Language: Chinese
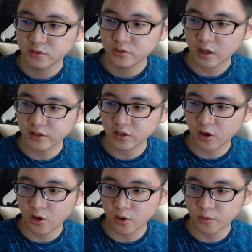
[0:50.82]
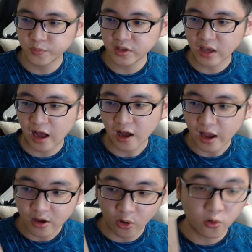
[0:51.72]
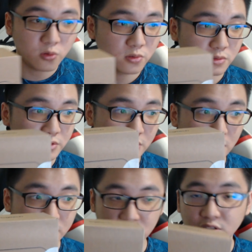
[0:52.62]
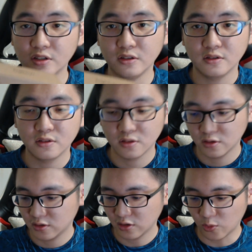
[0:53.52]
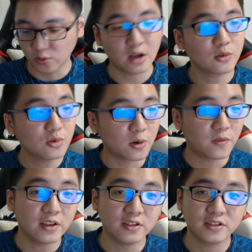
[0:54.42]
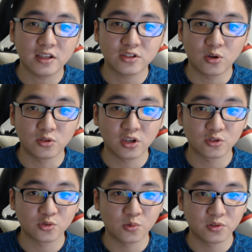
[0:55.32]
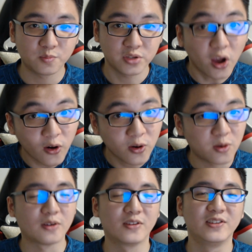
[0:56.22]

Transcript: 它叫 B R I O 这个机型啊。我刚酷狗翻译一下，叫叫做不要啊，